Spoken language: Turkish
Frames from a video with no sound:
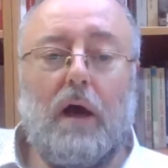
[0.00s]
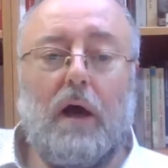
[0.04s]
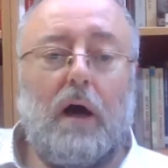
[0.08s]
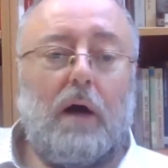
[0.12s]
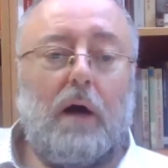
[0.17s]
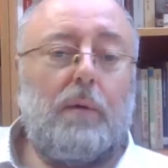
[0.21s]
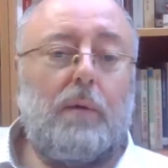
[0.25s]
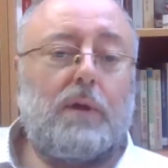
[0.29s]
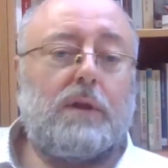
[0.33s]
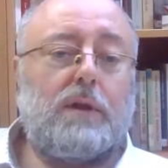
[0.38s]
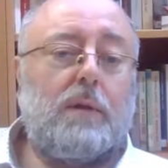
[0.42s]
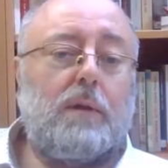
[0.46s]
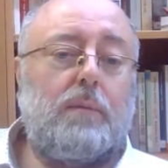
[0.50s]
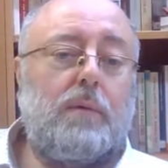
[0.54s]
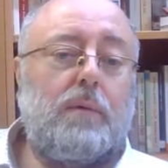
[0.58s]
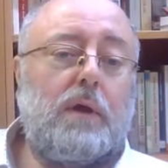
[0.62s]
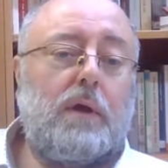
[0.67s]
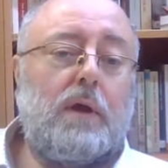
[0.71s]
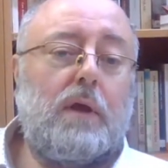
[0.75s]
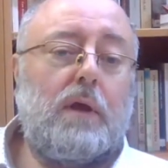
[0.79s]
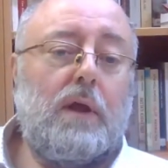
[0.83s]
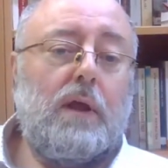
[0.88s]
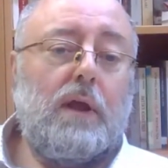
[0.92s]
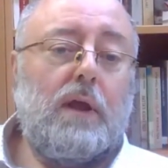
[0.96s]
Ama
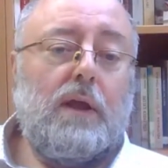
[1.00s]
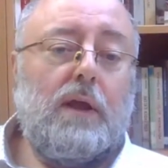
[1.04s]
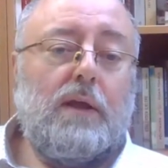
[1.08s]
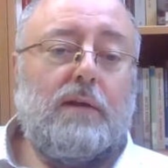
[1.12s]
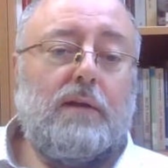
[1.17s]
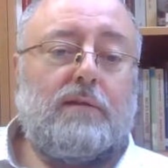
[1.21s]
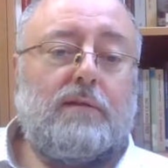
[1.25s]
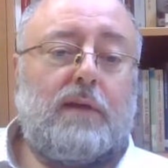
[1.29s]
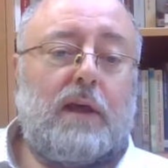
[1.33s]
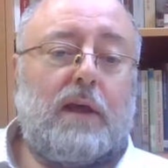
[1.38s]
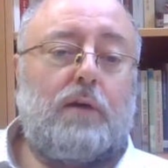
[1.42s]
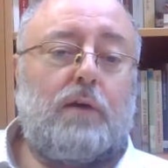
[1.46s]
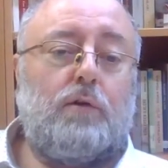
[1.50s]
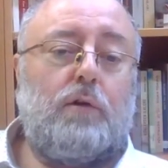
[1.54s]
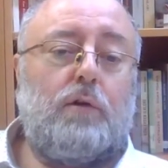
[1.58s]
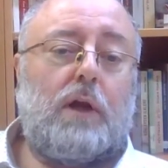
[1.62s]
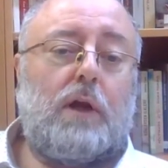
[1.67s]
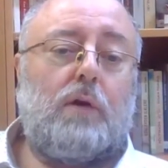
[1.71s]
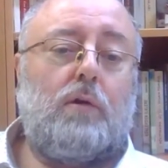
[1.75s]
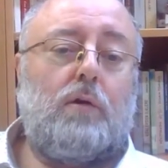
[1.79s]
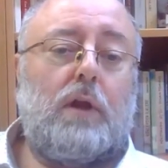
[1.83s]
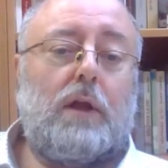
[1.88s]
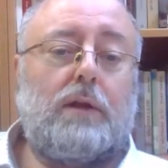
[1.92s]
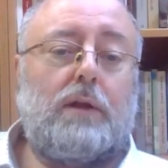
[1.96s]
tabi
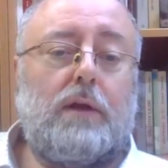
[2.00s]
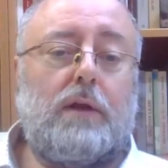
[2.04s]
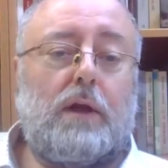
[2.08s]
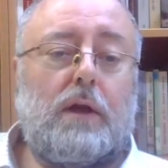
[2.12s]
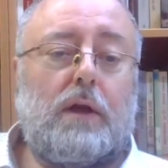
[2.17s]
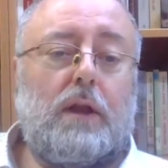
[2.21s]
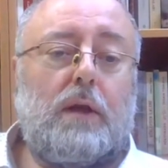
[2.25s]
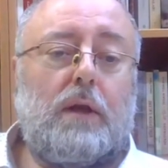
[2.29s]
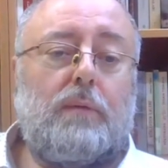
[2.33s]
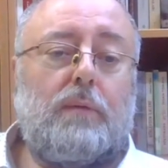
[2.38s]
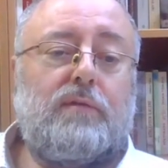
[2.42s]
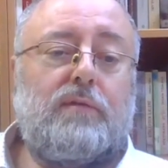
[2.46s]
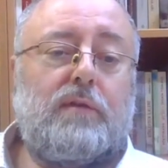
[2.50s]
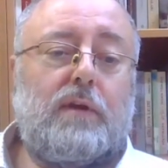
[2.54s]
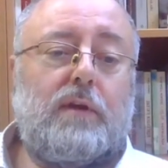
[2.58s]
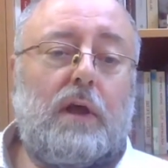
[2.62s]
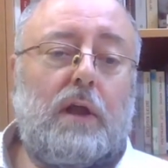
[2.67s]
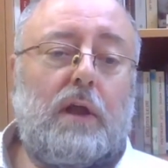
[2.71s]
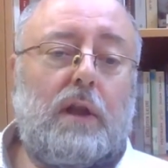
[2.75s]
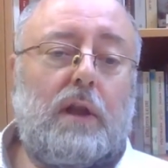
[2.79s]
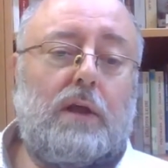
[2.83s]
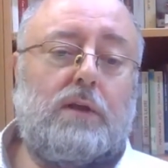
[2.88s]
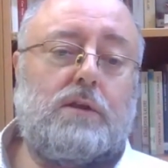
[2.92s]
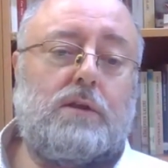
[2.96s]
seküler olanların hepsi
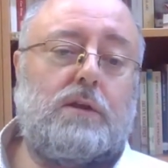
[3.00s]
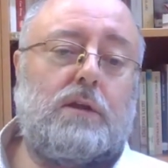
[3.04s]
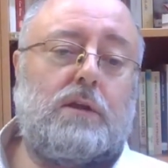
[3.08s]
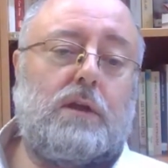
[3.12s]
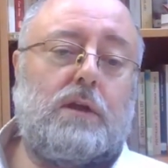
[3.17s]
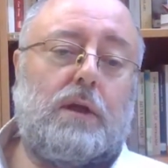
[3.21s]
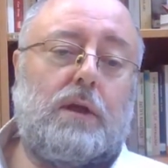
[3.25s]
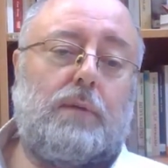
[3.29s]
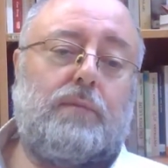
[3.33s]
yalancıdır,